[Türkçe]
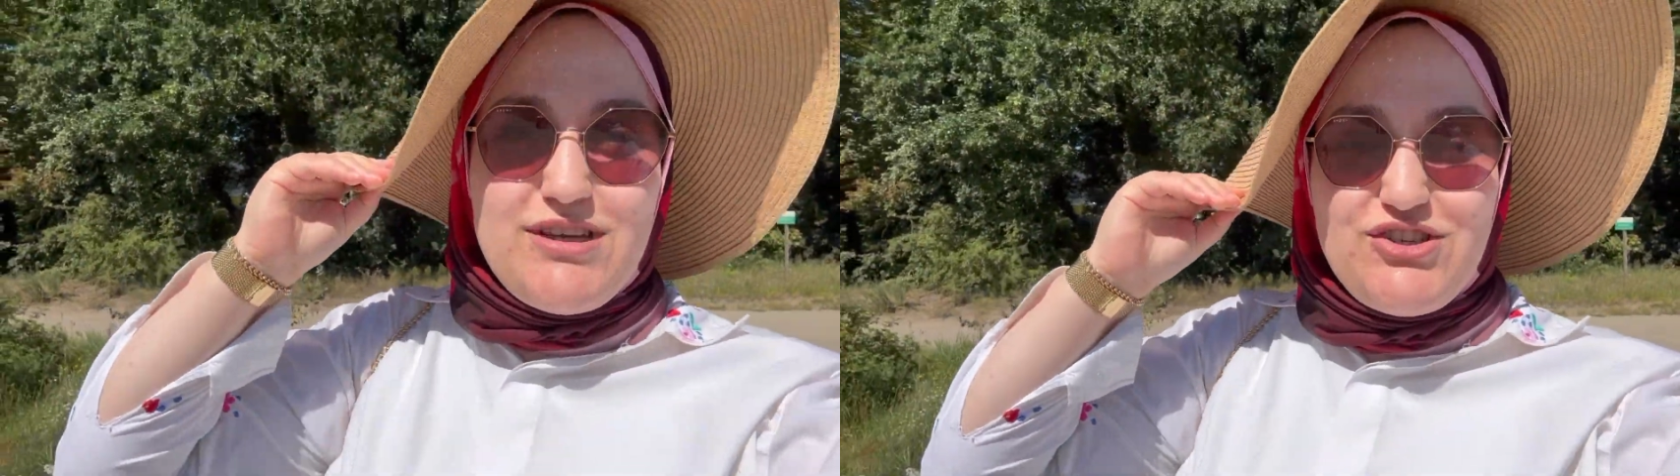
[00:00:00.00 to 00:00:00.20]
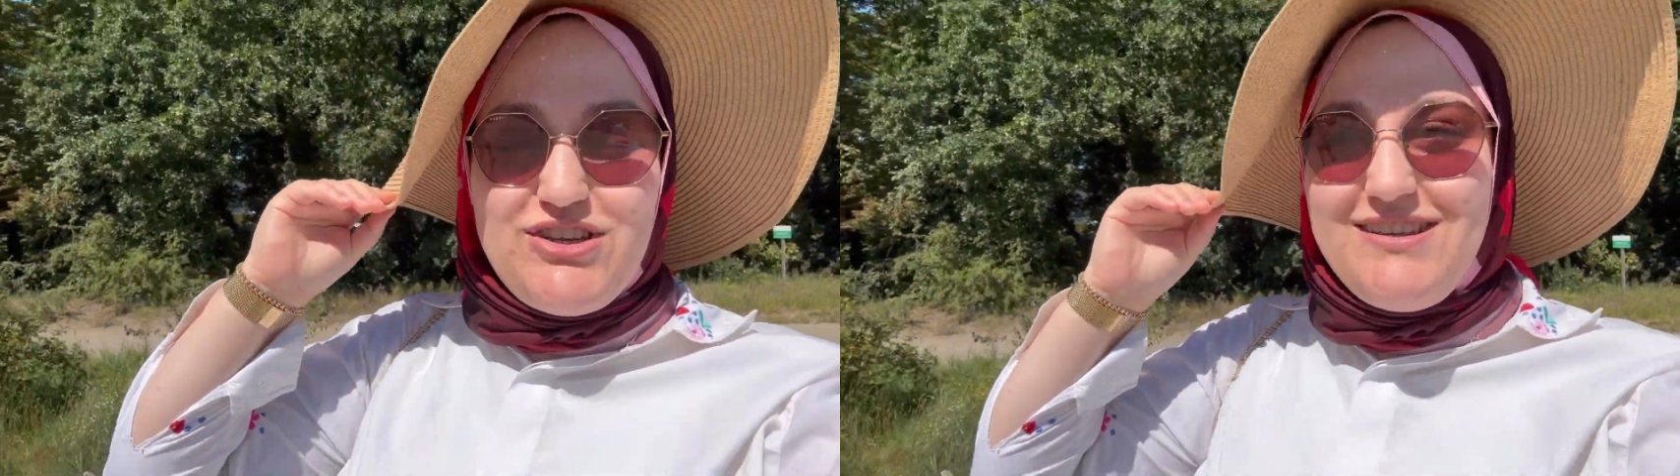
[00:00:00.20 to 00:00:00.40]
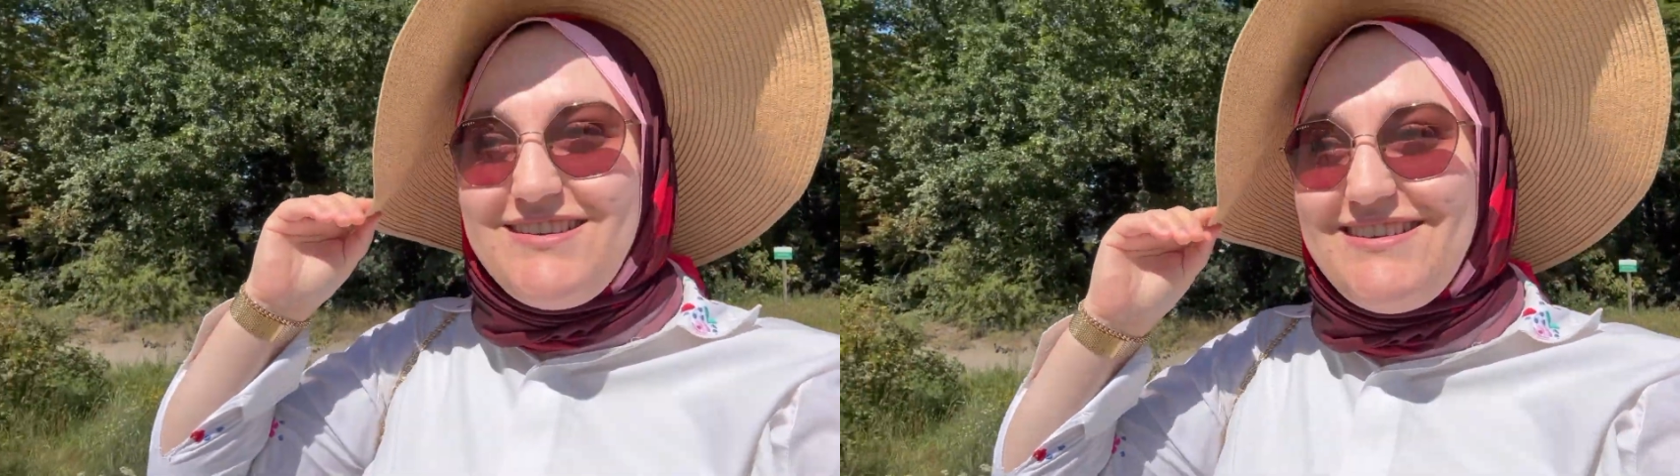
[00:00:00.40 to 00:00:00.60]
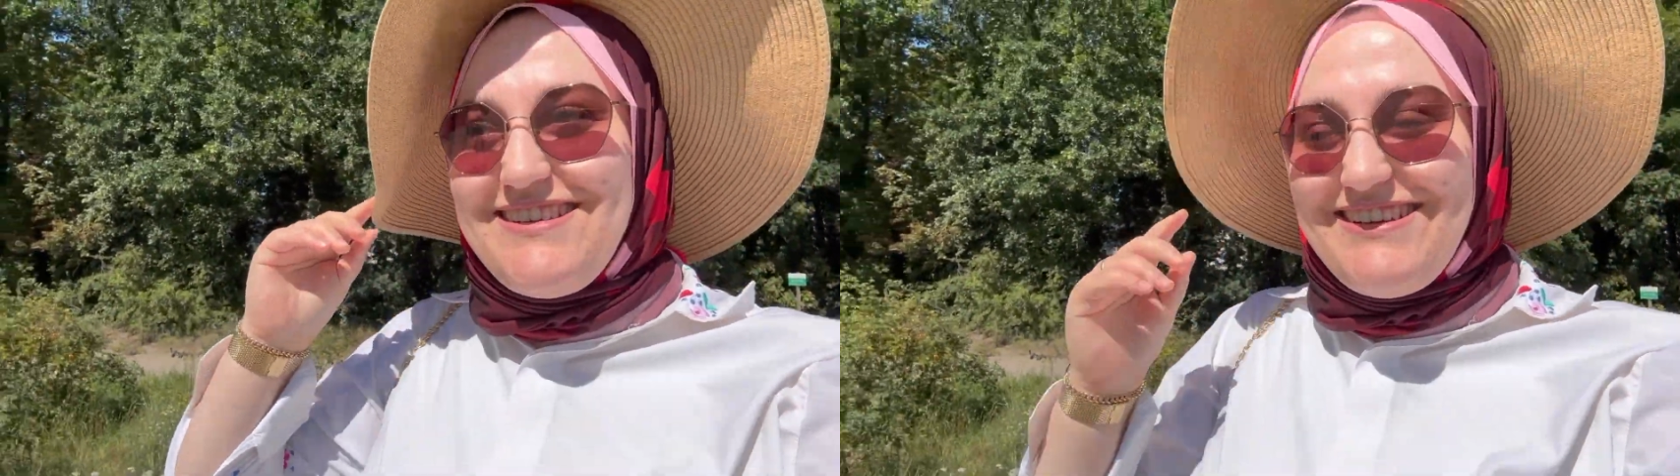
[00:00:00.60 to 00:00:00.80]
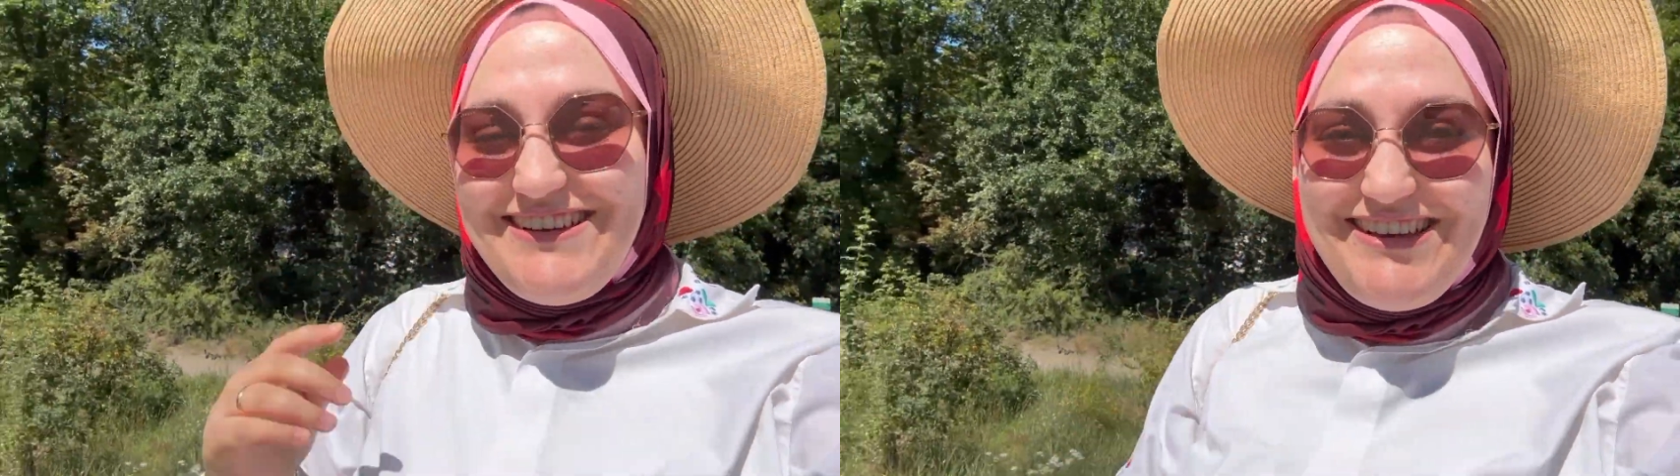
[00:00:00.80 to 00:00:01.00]
için
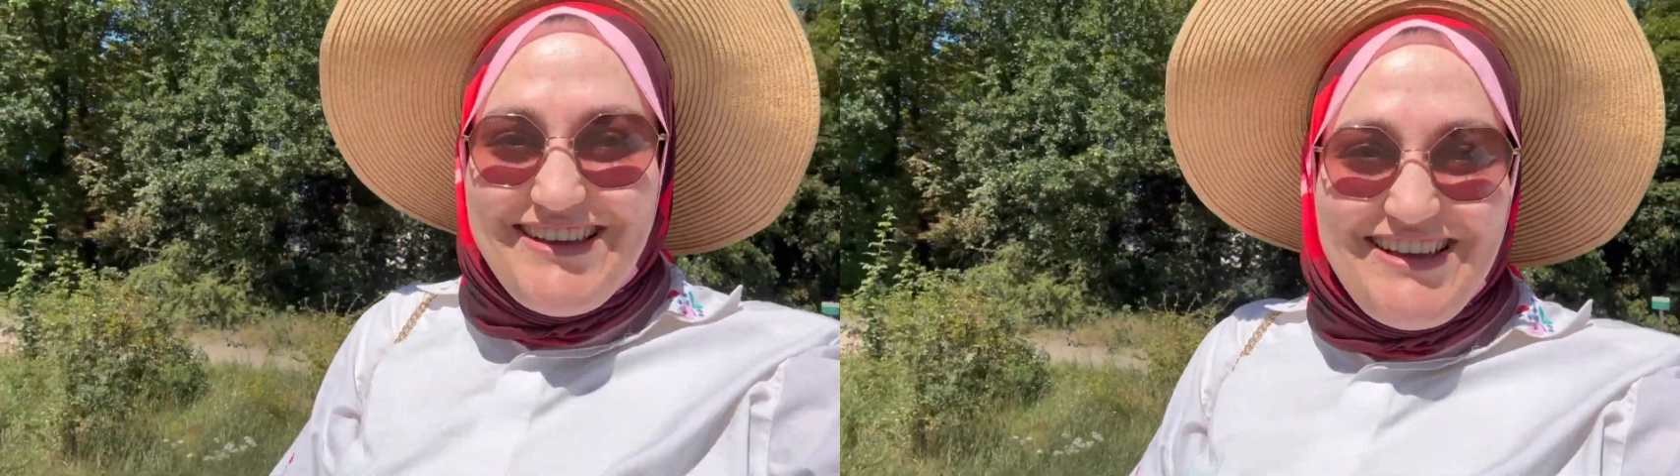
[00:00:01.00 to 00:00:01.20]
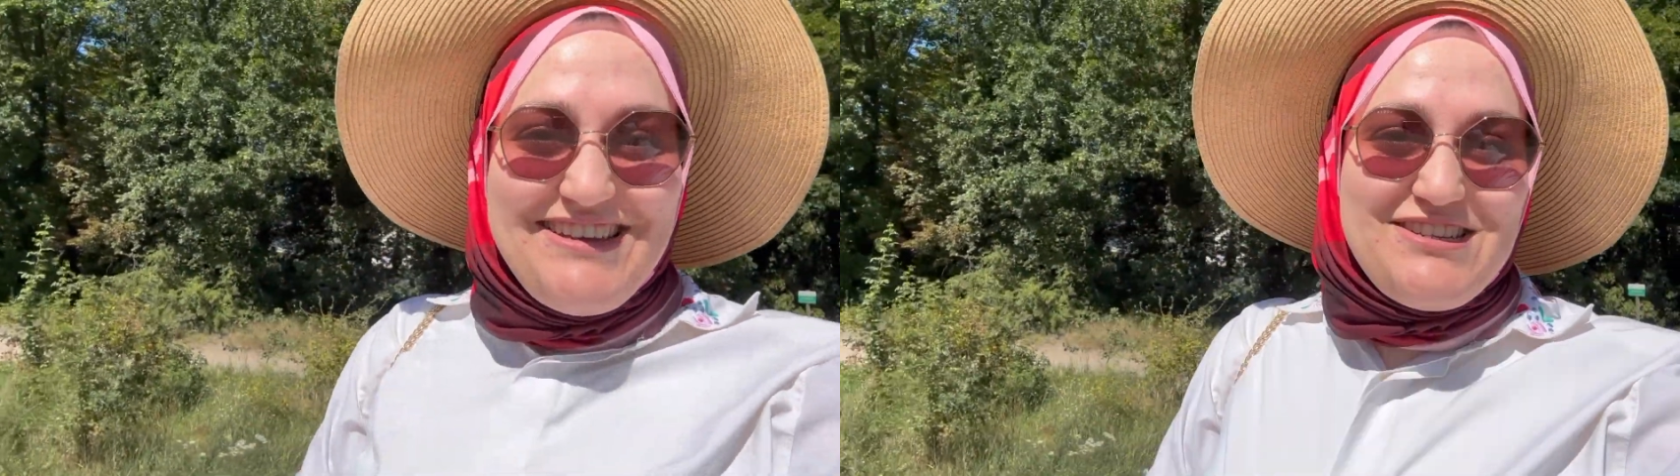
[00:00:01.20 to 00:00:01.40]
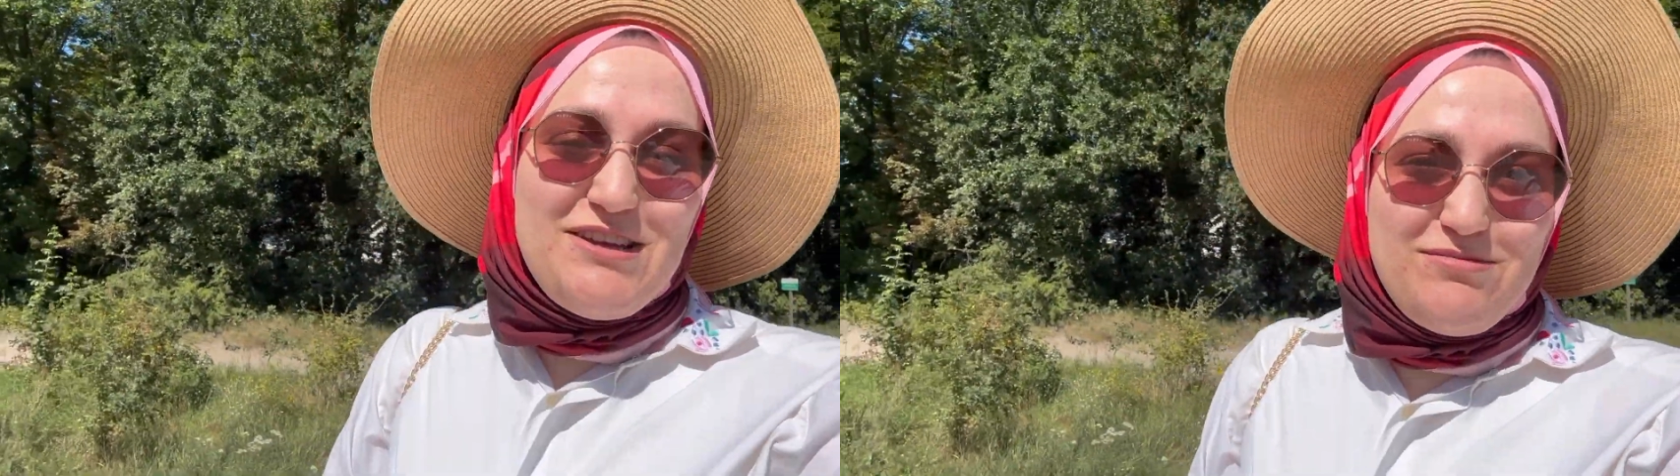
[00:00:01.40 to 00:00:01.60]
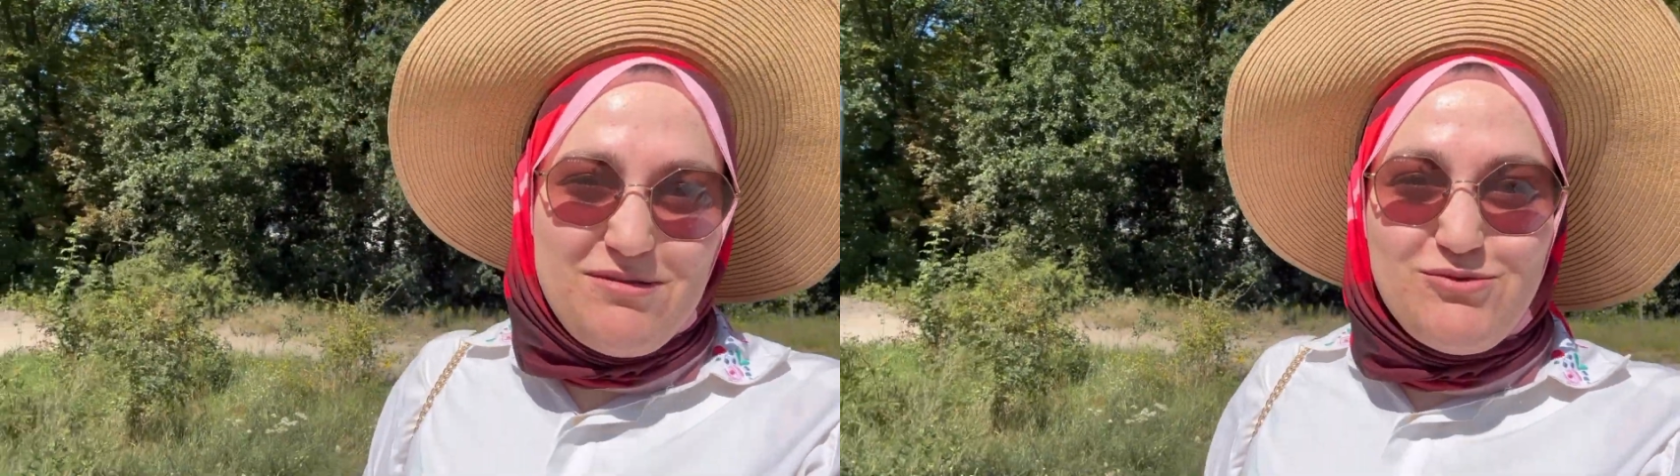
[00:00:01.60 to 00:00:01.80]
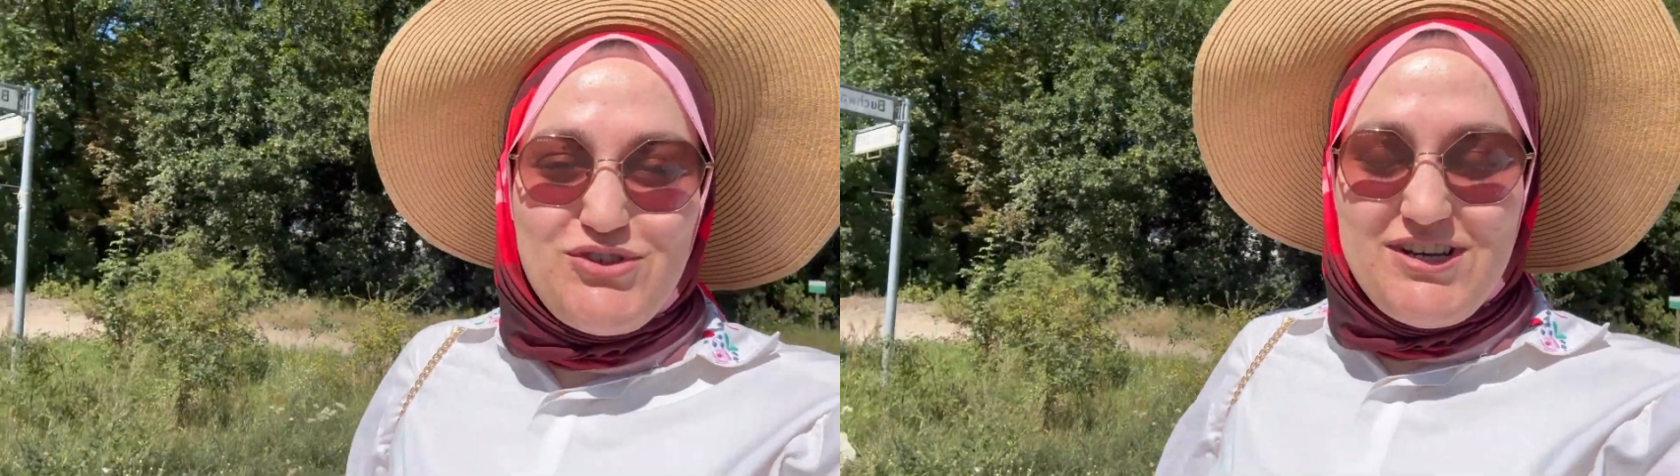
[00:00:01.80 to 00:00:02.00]

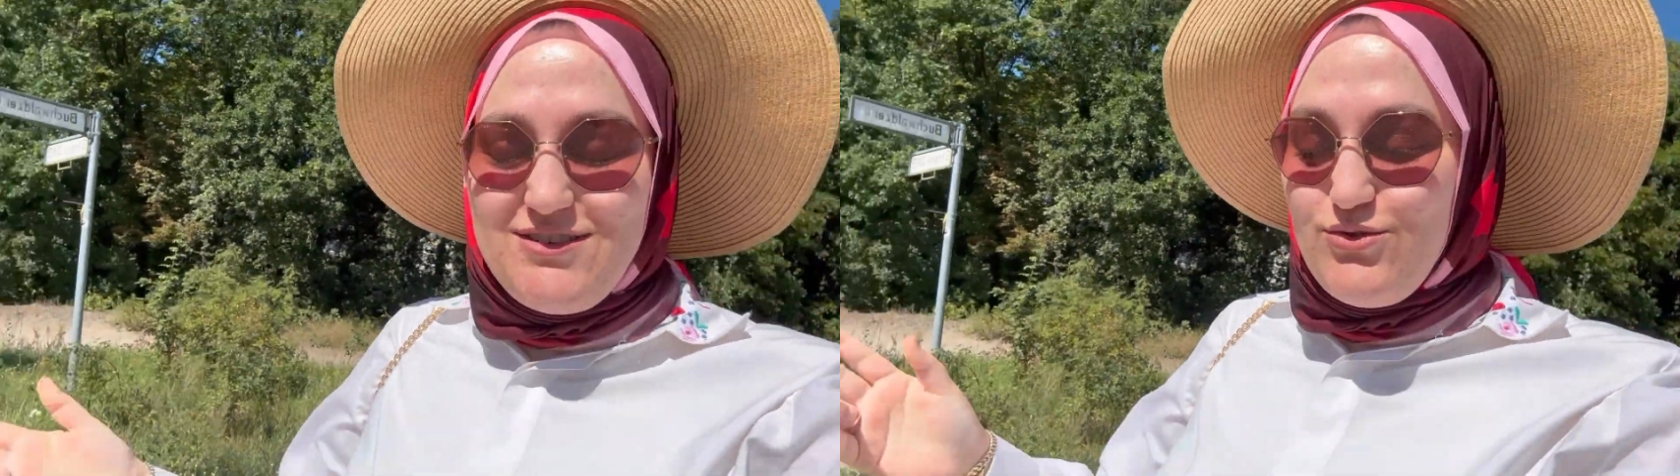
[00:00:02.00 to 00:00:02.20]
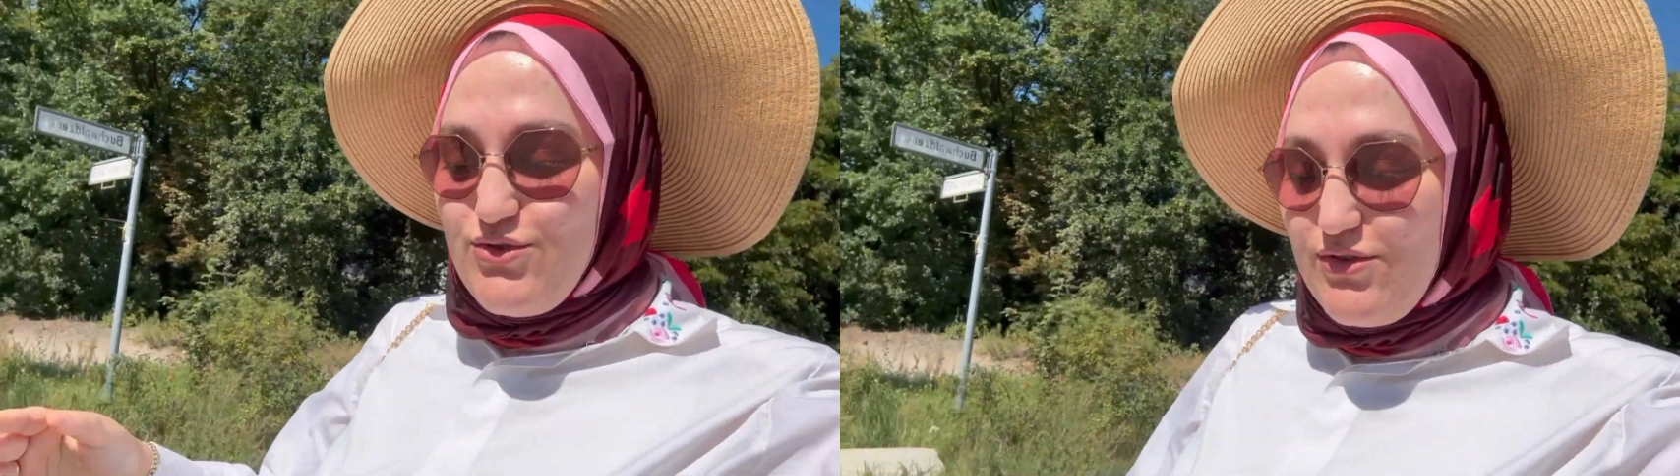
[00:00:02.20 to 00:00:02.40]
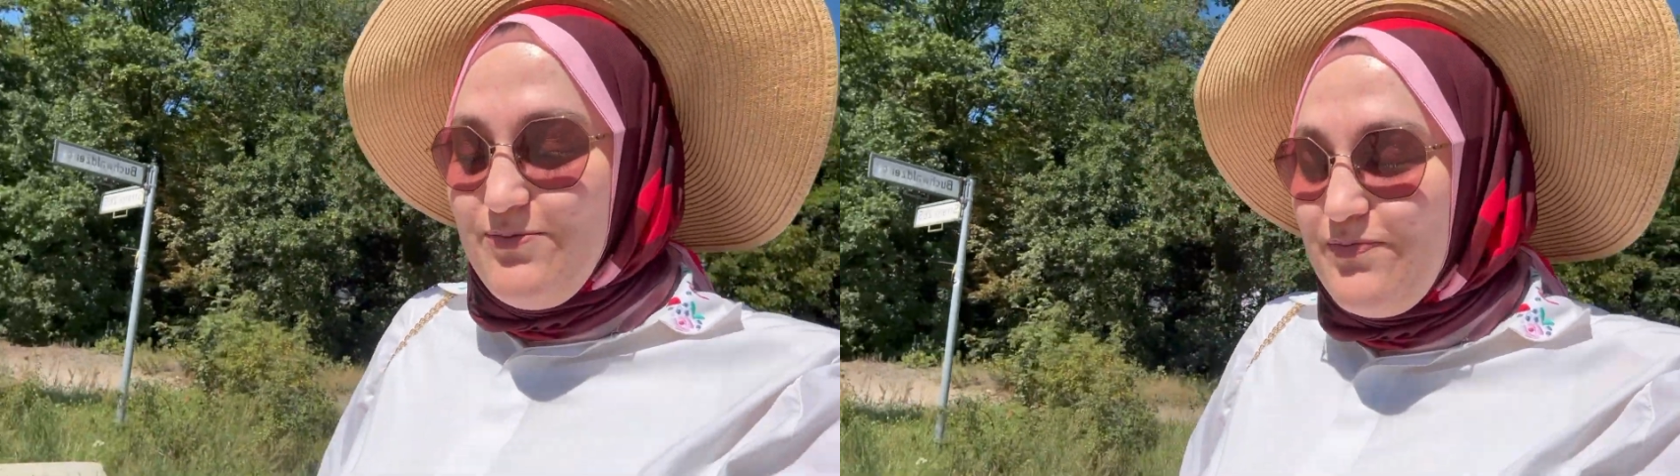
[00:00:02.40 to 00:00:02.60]
Şapkan uçarsın uçsun.